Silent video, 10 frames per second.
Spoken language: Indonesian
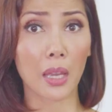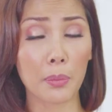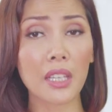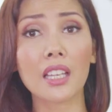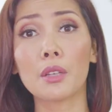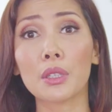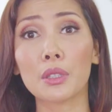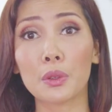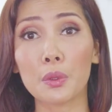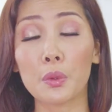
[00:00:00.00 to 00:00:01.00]
Tapi karena
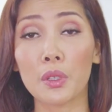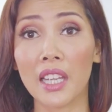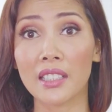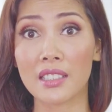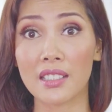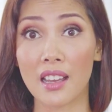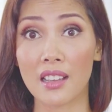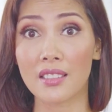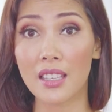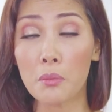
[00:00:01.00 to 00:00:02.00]
waktu itu kuliahnya
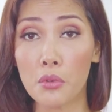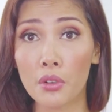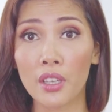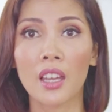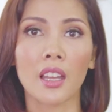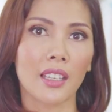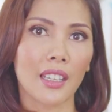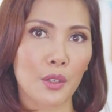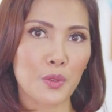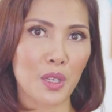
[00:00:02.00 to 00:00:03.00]
sedang sibuk,
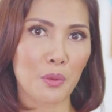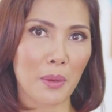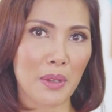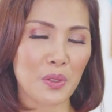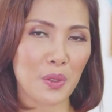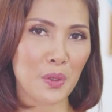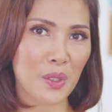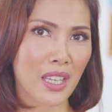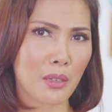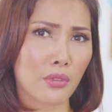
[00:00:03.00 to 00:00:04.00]
dan aku sudah mulai masuk ke
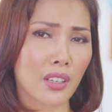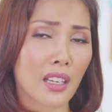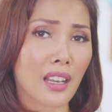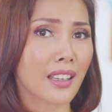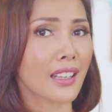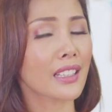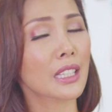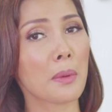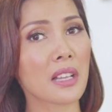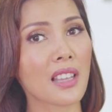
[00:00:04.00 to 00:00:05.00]
dunia hiburan, akhirnya
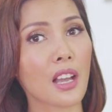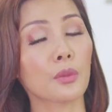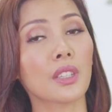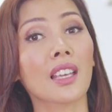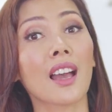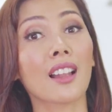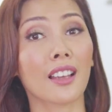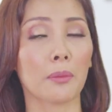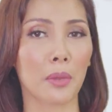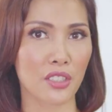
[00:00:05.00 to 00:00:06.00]
terpaksa aku
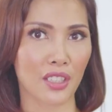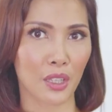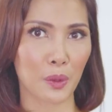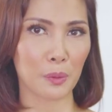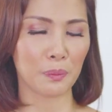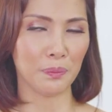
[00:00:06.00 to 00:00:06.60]
tinggalkan passion itu.